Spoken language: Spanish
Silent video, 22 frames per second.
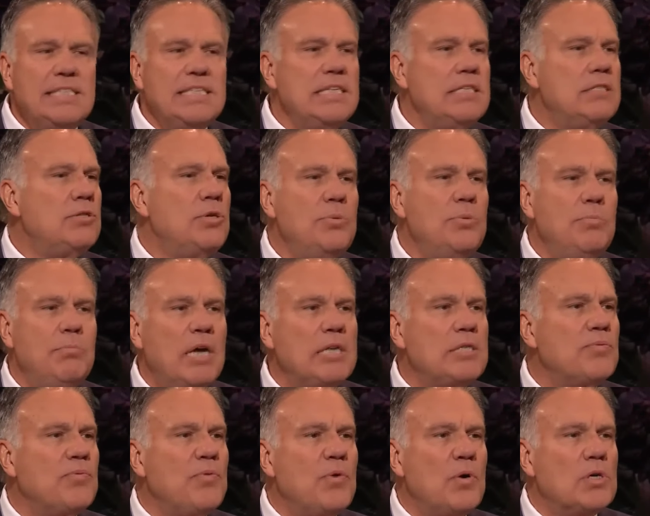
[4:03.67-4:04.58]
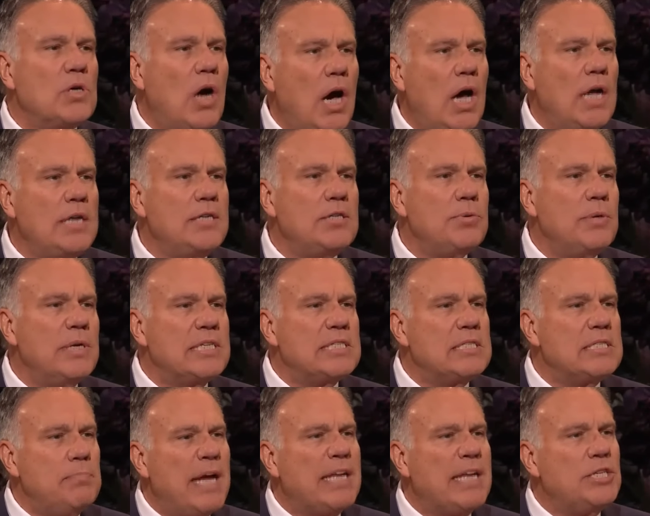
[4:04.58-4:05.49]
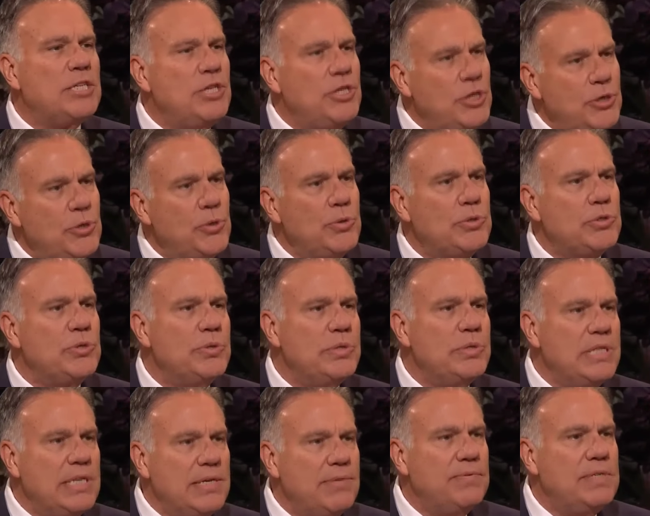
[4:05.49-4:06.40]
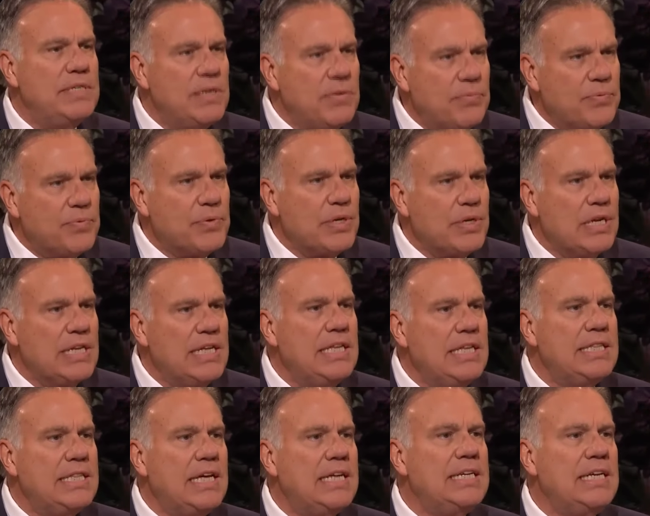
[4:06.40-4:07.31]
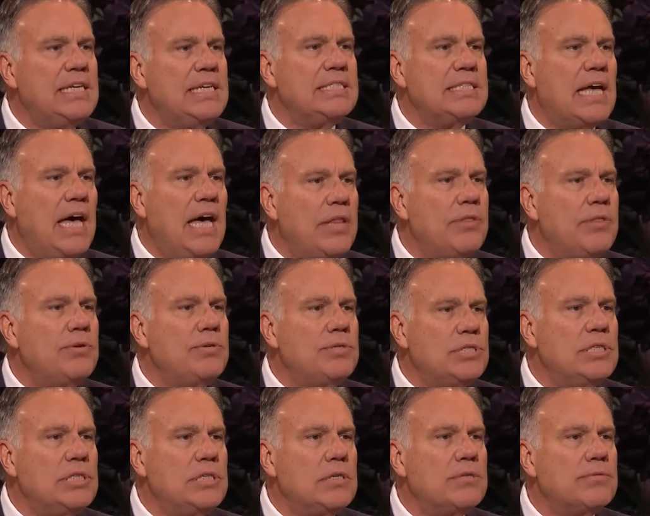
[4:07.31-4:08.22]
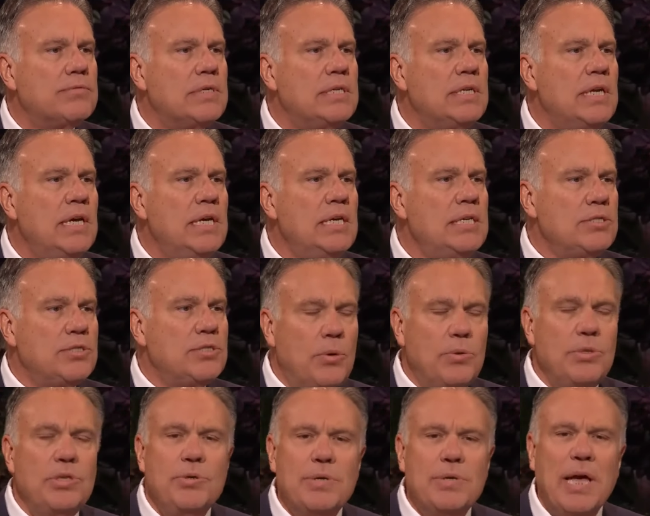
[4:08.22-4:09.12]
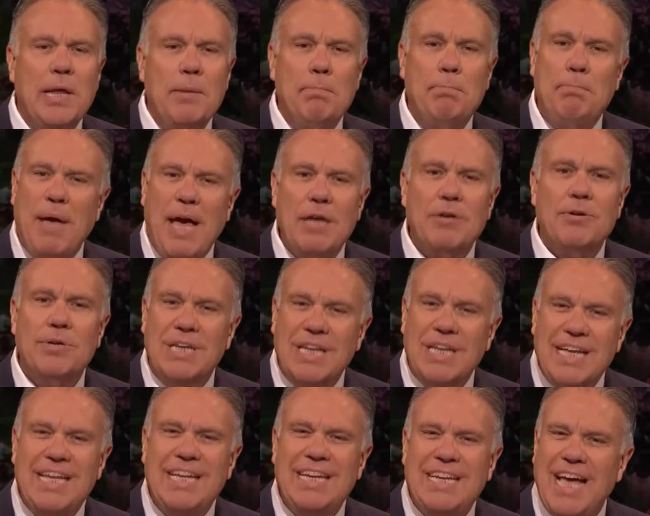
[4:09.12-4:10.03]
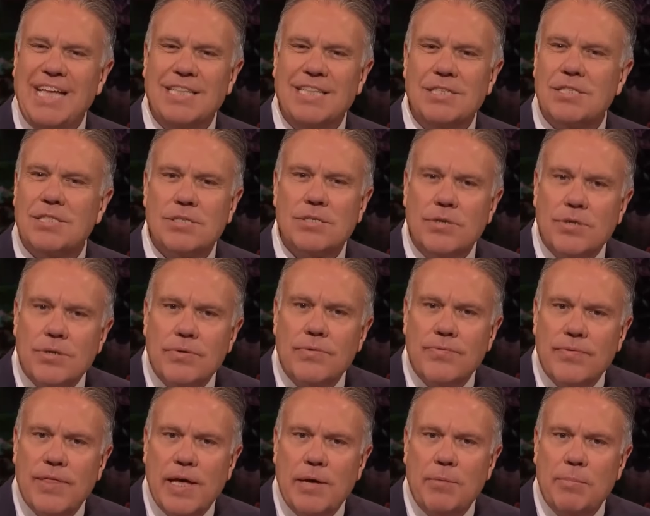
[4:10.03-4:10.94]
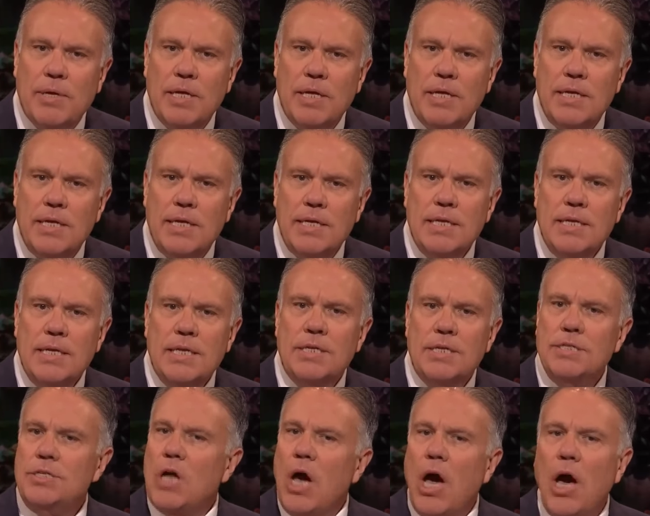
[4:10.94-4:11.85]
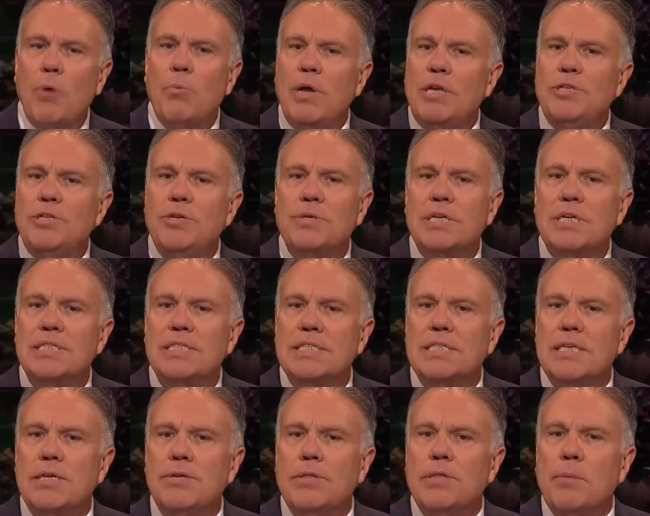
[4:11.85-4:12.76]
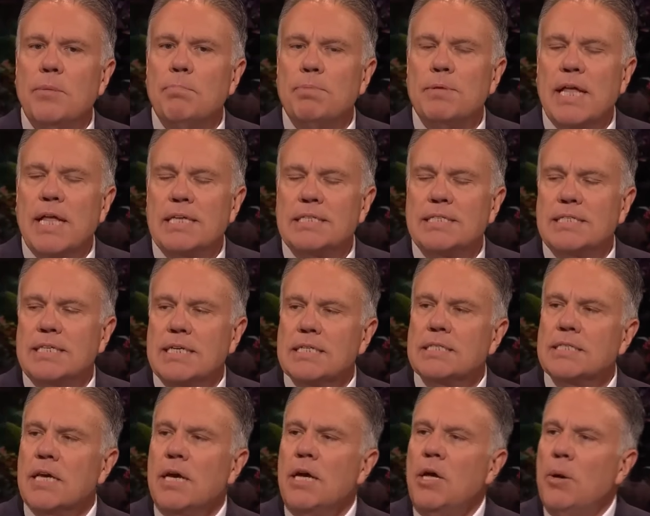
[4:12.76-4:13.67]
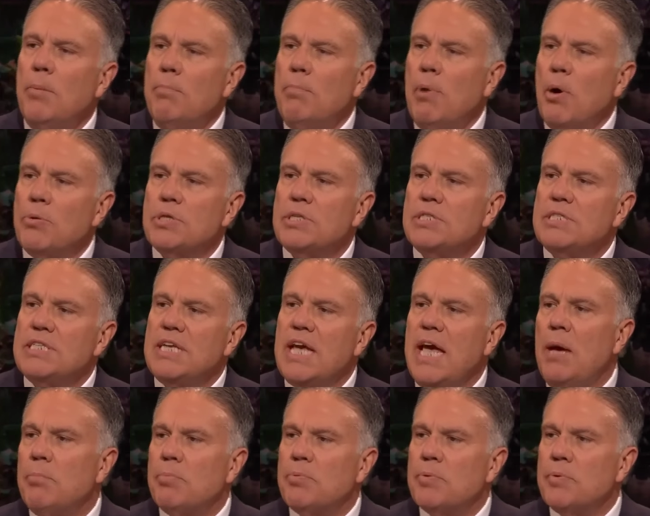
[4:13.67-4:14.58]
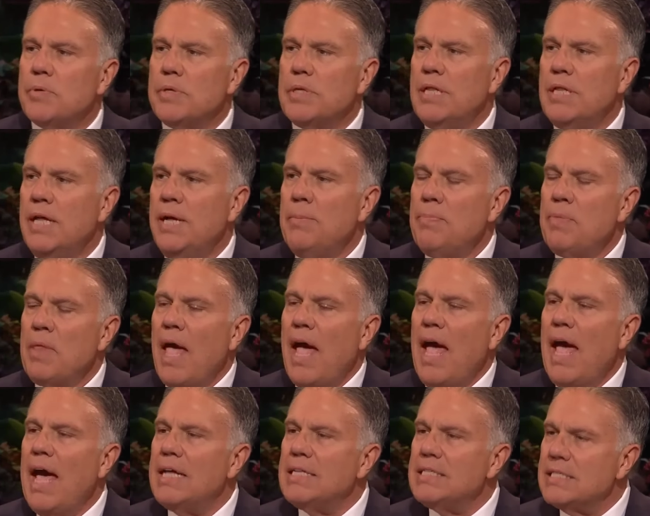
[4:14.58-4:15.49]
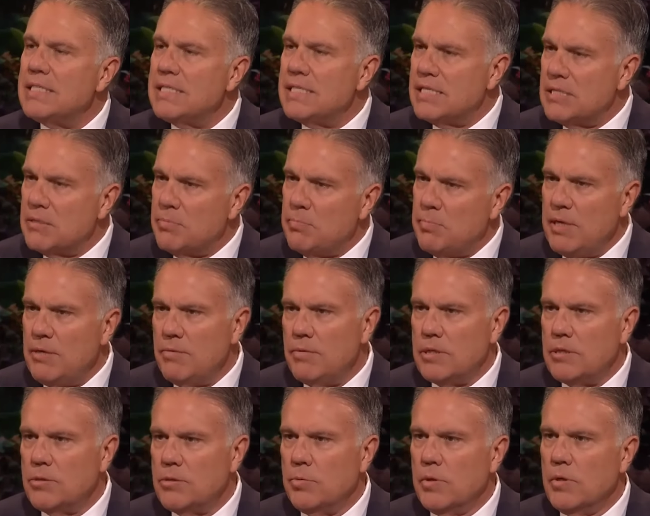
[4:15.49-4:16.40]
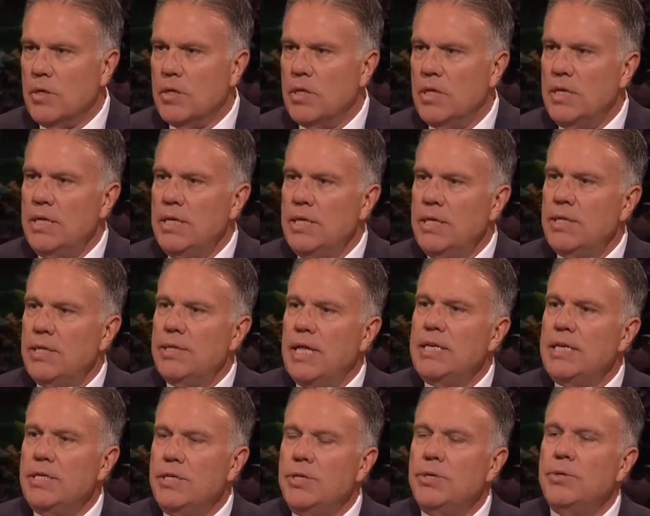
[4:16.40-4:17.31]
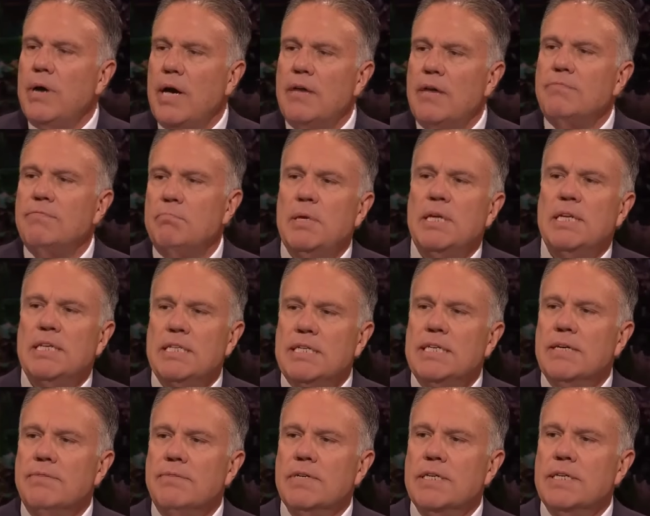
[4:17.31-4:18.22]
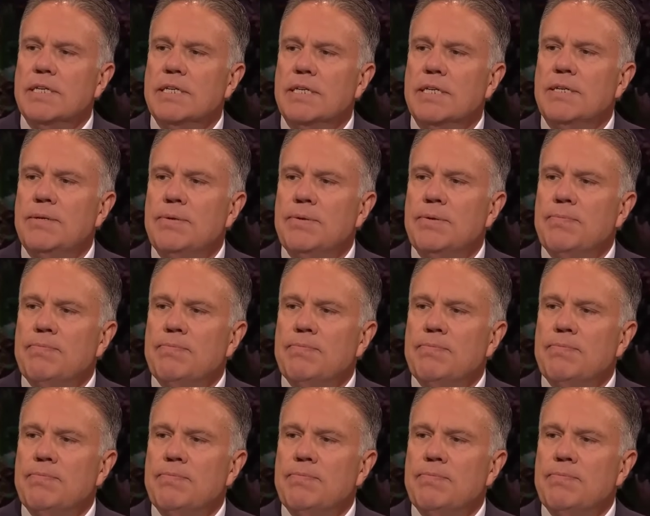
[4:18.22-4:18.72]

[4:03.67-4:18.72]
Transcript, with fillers: Es demasiado esperar por parte de Dios que vivan de modo diferente al de sus demás hijos para que ustedes puedan guiarlos y servirles mejor. No, si consideramos las bendiciones, tanto temporales como espirituales que se les han dado.